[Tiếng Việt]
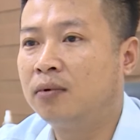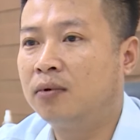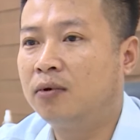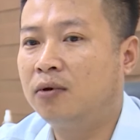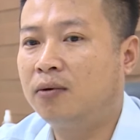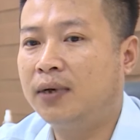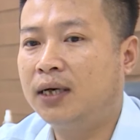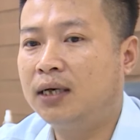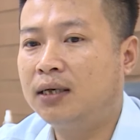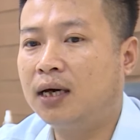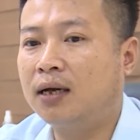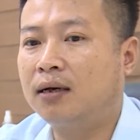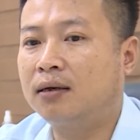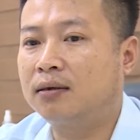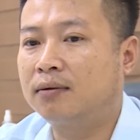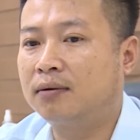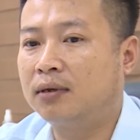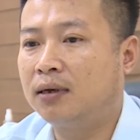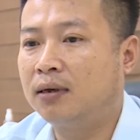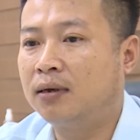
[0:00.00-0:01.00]
lúc ấy nhận
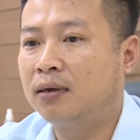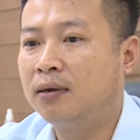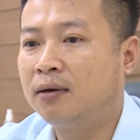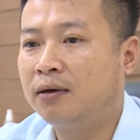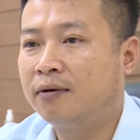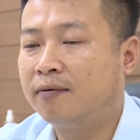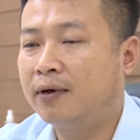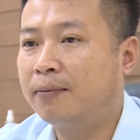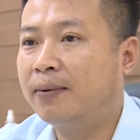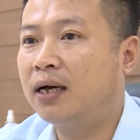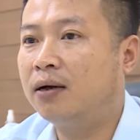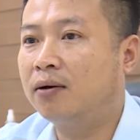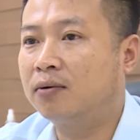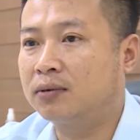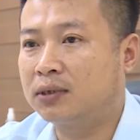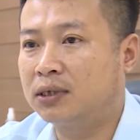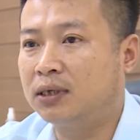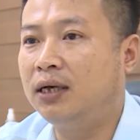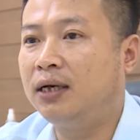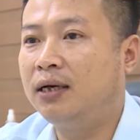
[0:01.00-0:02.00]
thì mới bắt
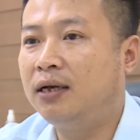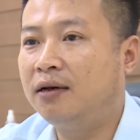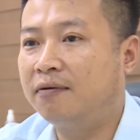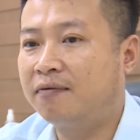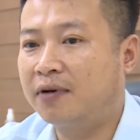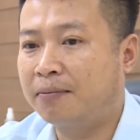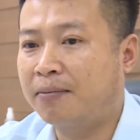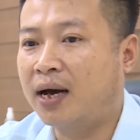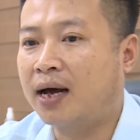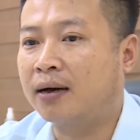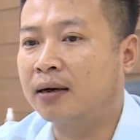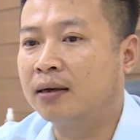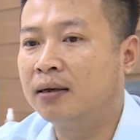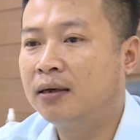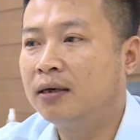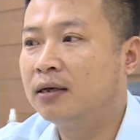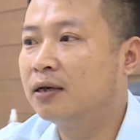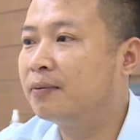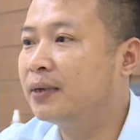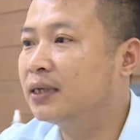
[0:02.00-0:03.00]
đầu xử lý được văn bản
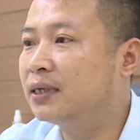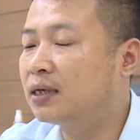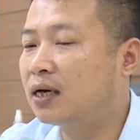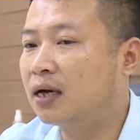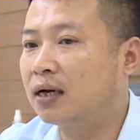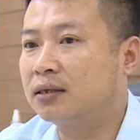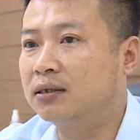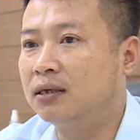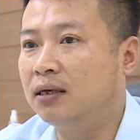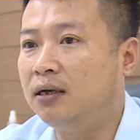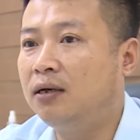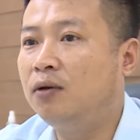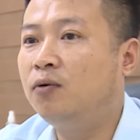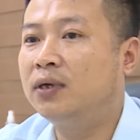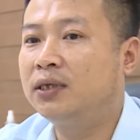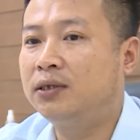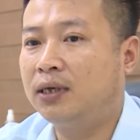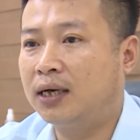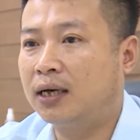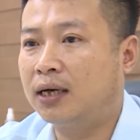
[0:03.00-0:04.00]
nhưng bây giờ là xử lý
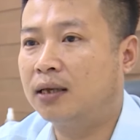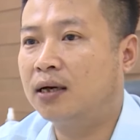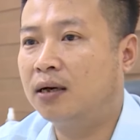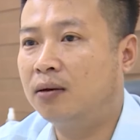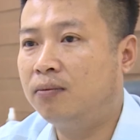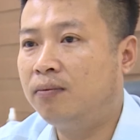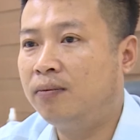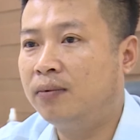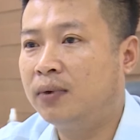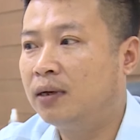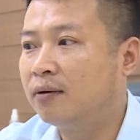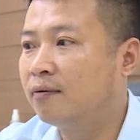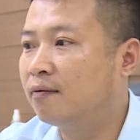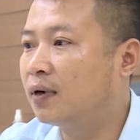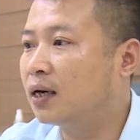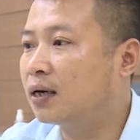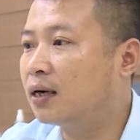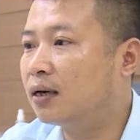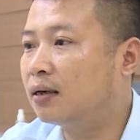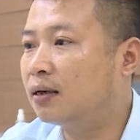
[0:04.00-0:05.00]
luôn trên hệ thống
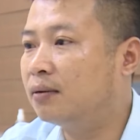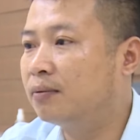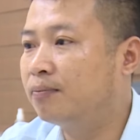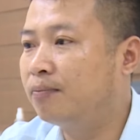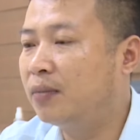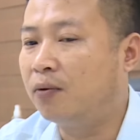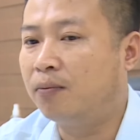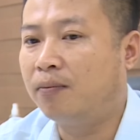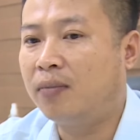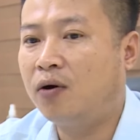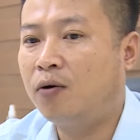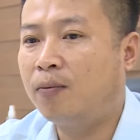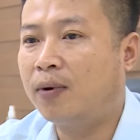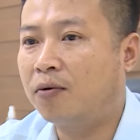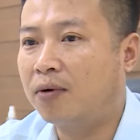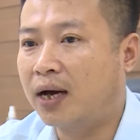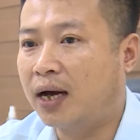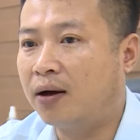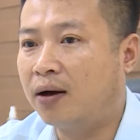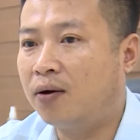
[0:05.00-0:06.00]
và các biểu mẫu
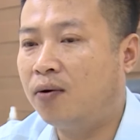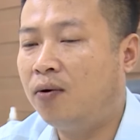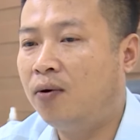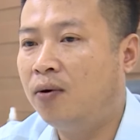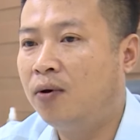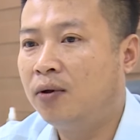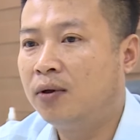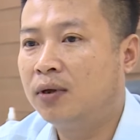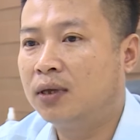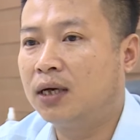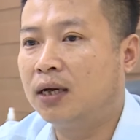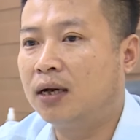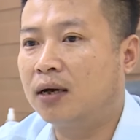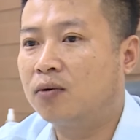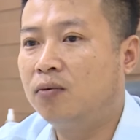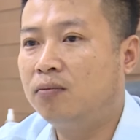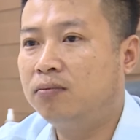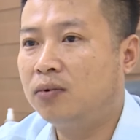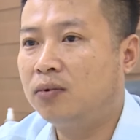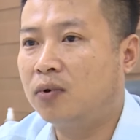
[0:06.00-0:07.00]
báo cáo thì là
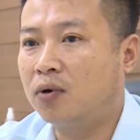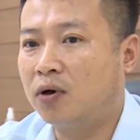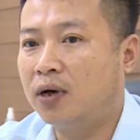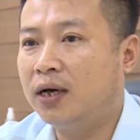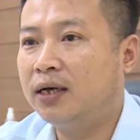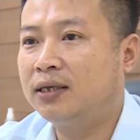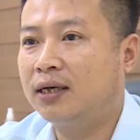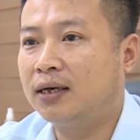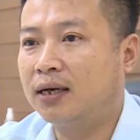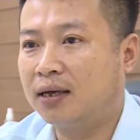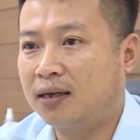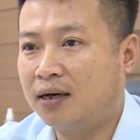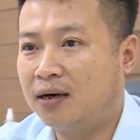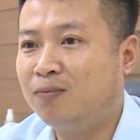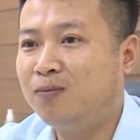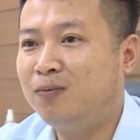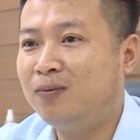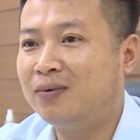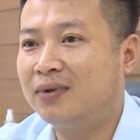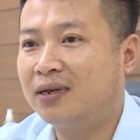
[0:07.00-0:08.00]
cũng có hết trên hệ
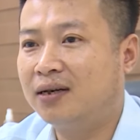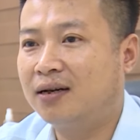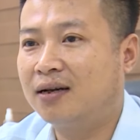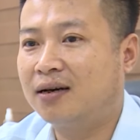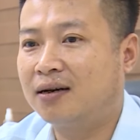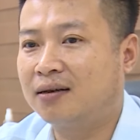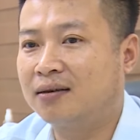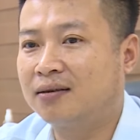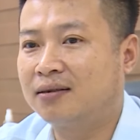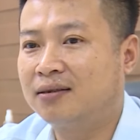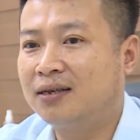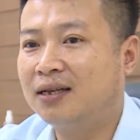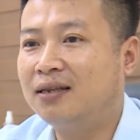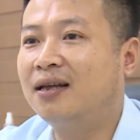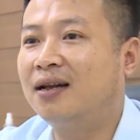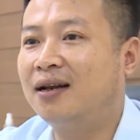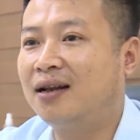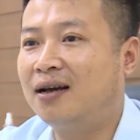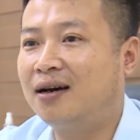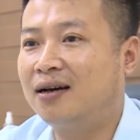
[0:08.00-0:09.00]
thống nên là rất
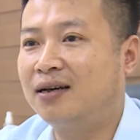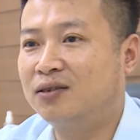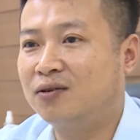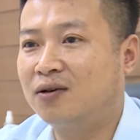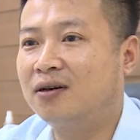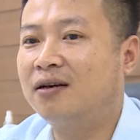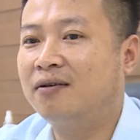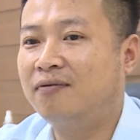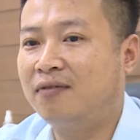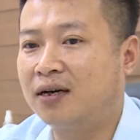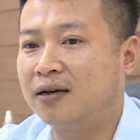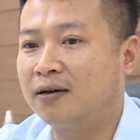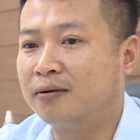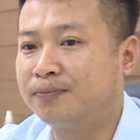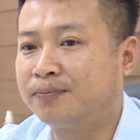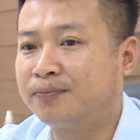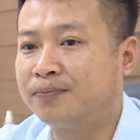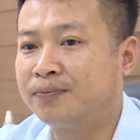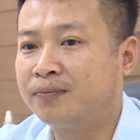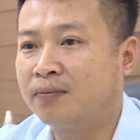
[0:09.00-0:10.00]
tiện lợi cho cái việc
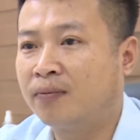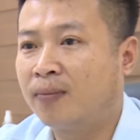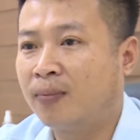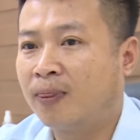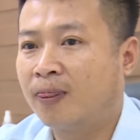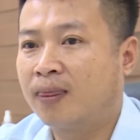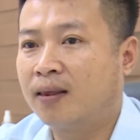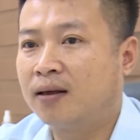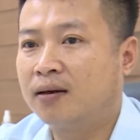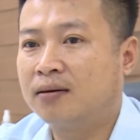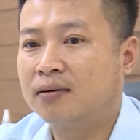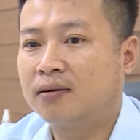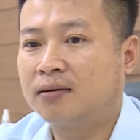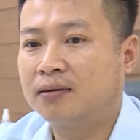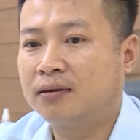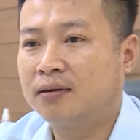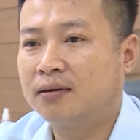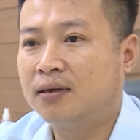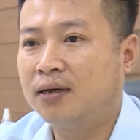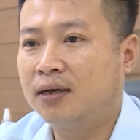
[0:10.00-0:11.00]
ừ, ờ,
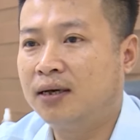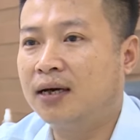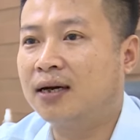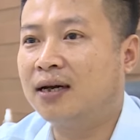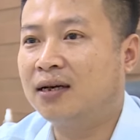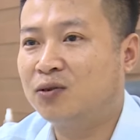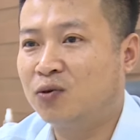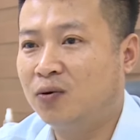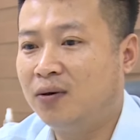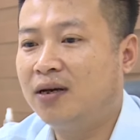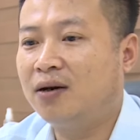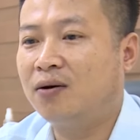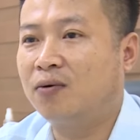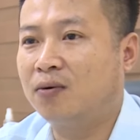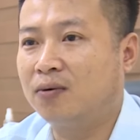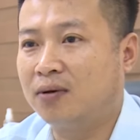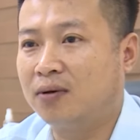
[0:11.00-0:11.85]
thực hiện các số liệu